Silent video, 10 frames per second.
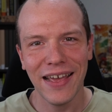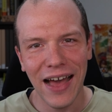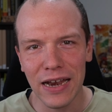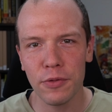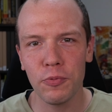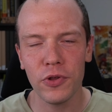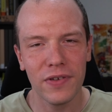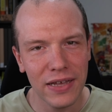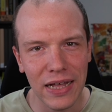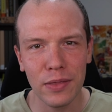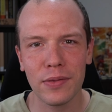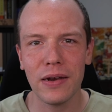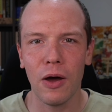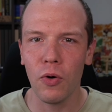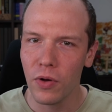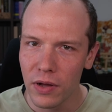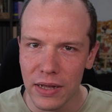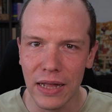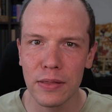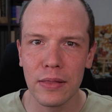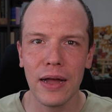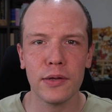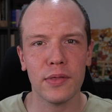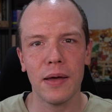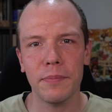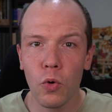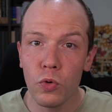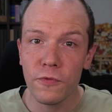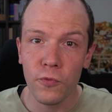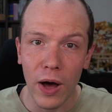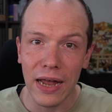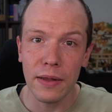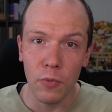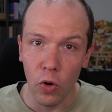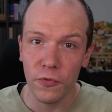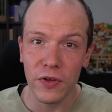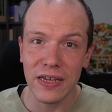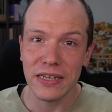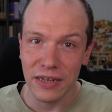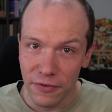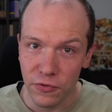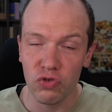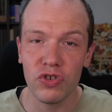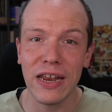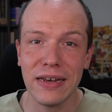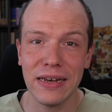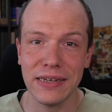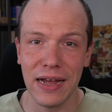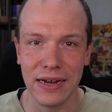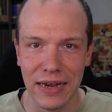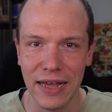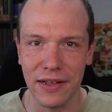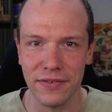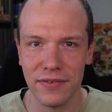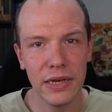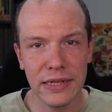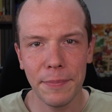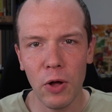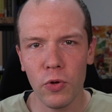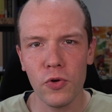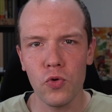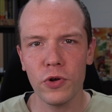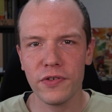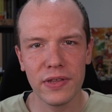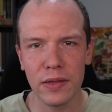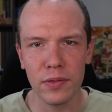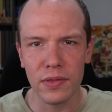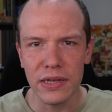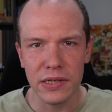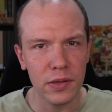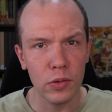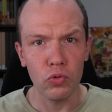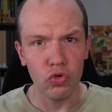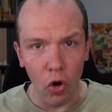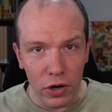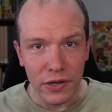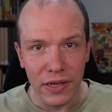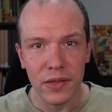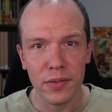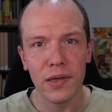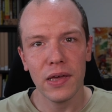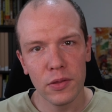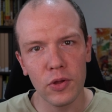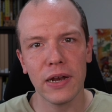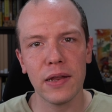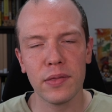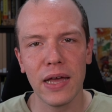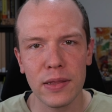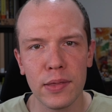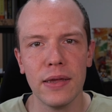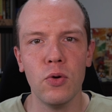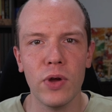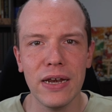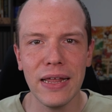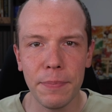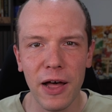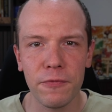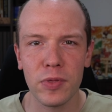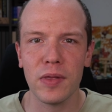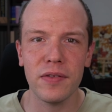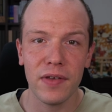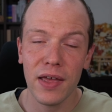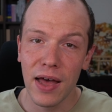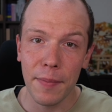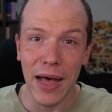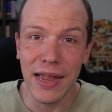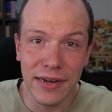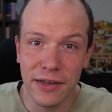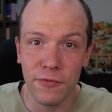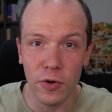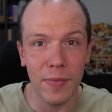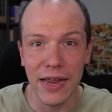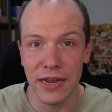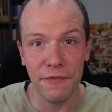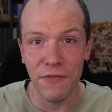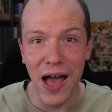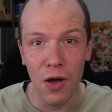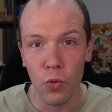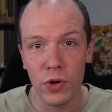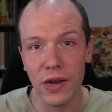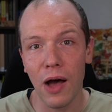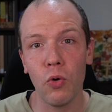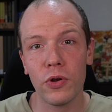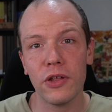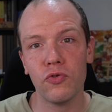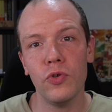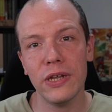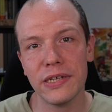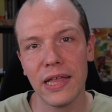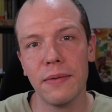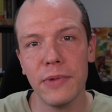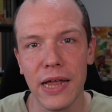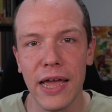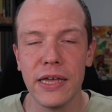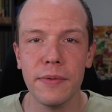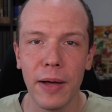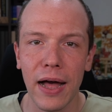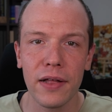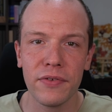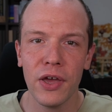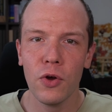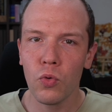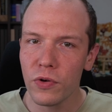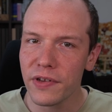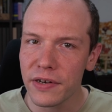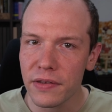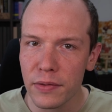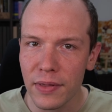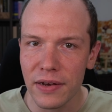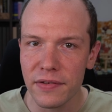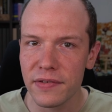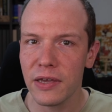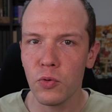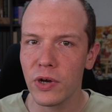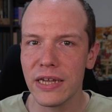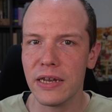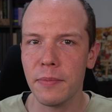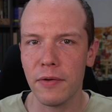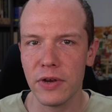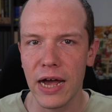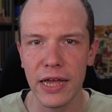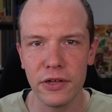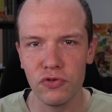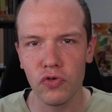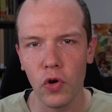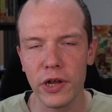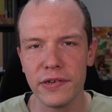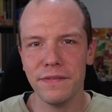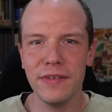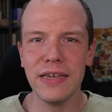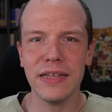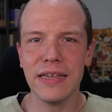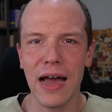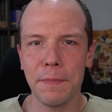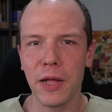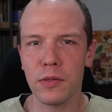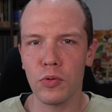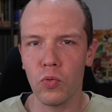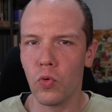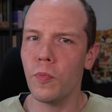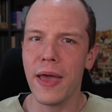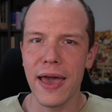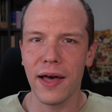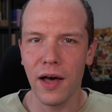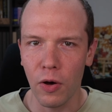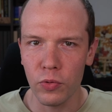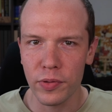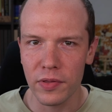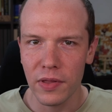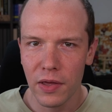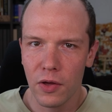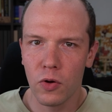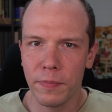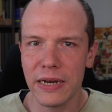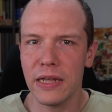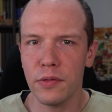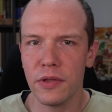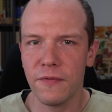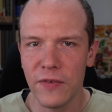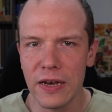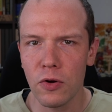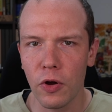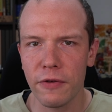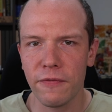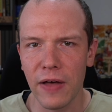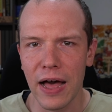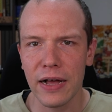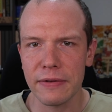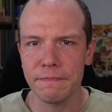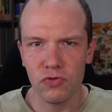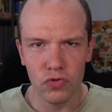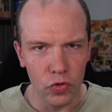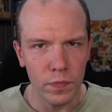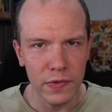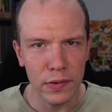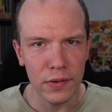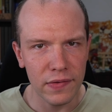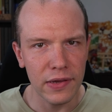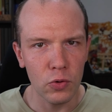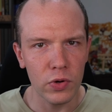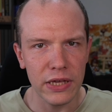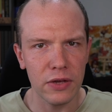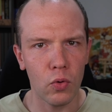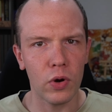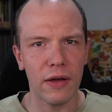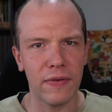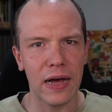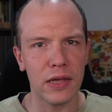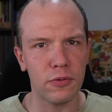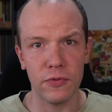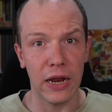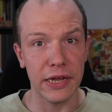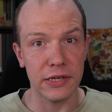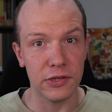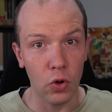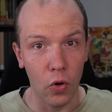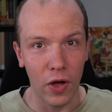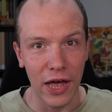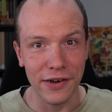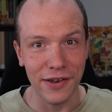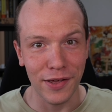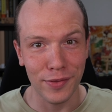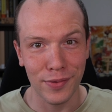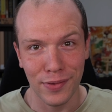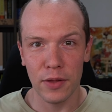Alles wird ganz genau, ganz langsam und vor allem hoffe ich verständlich erklärt. Ich habe auch geguckt, dass es nicht zu trocken ist, sondern dass die Erzählungen lebhaft sind, habe einige von meinen Erfahrungen auch natürlich dann mit eingebracht und interessante Theorien immer wieder eingestreut, die in Japan so umherhausen und bei denen sich viele Leute fragen, stimmt diese Theorie oder war es vielleicht doch anders?